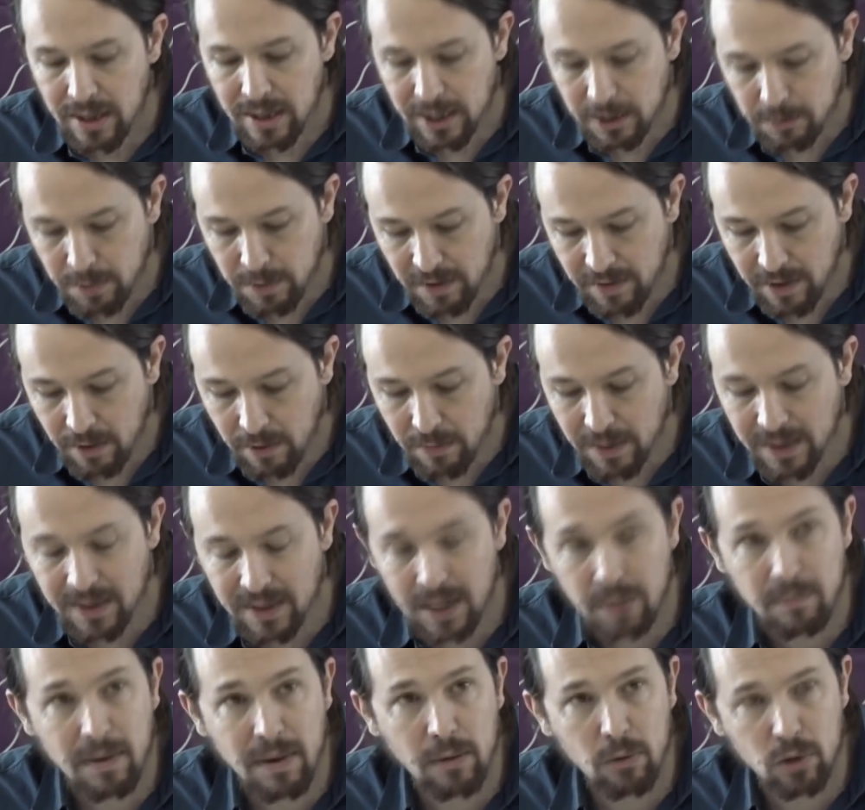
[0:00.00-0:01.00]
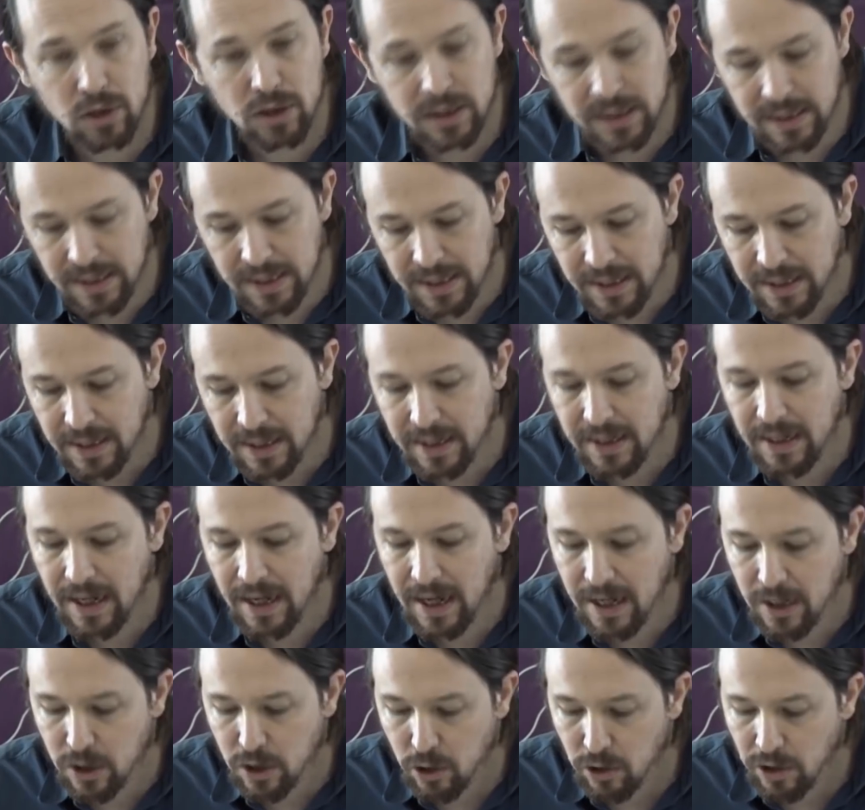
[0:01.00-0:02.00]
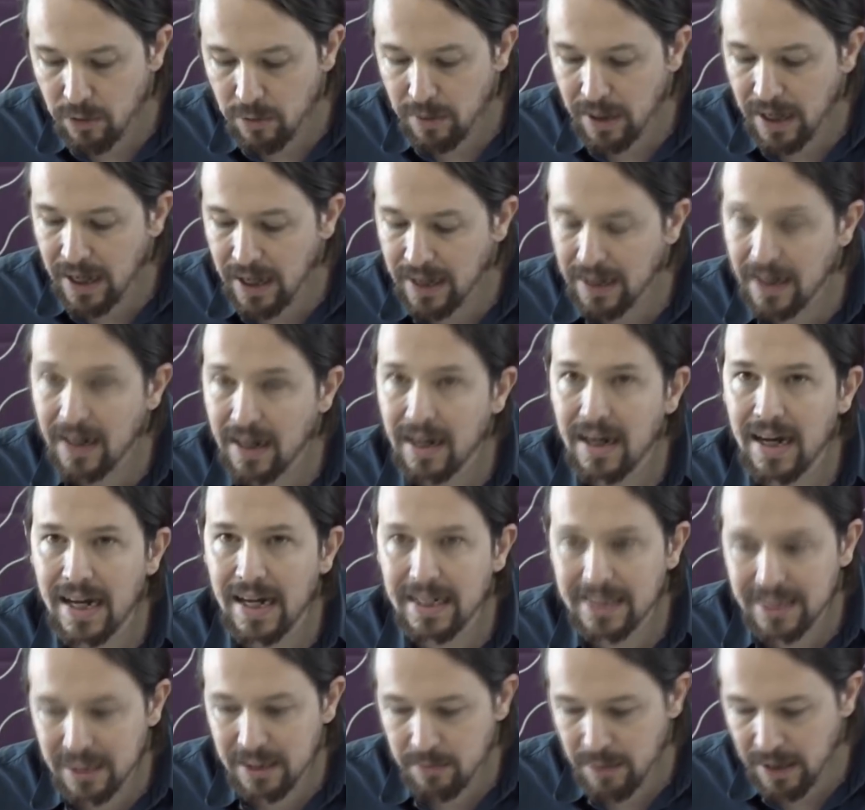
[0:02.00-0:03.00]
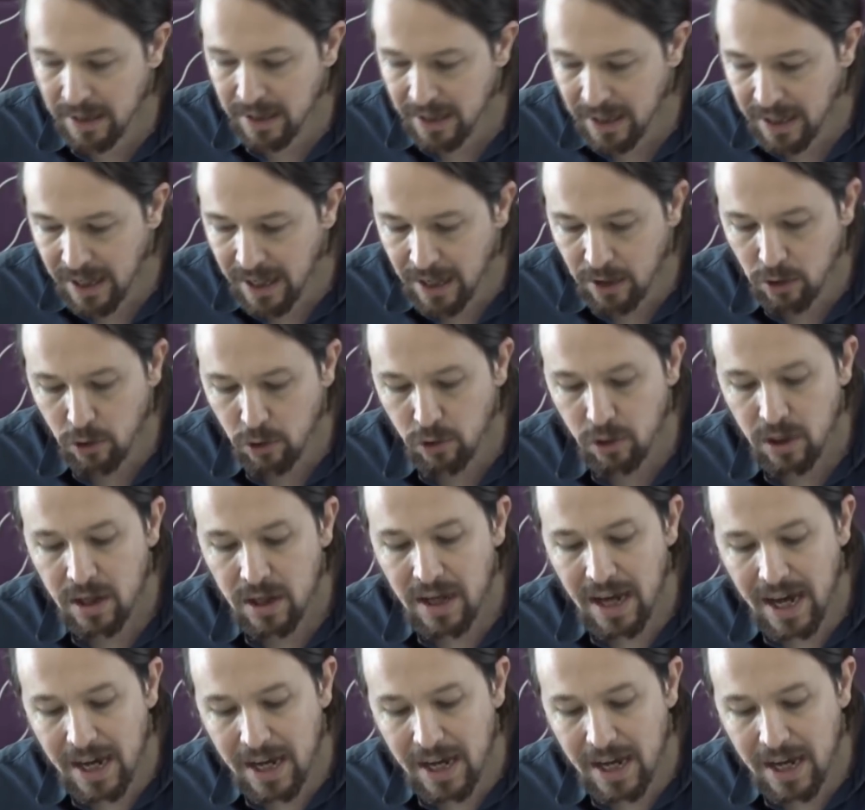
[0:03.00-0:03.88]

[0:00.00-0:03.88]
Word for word: especialmente a Pablo Echenique, a Yone Belarra, a Chema Guijarro,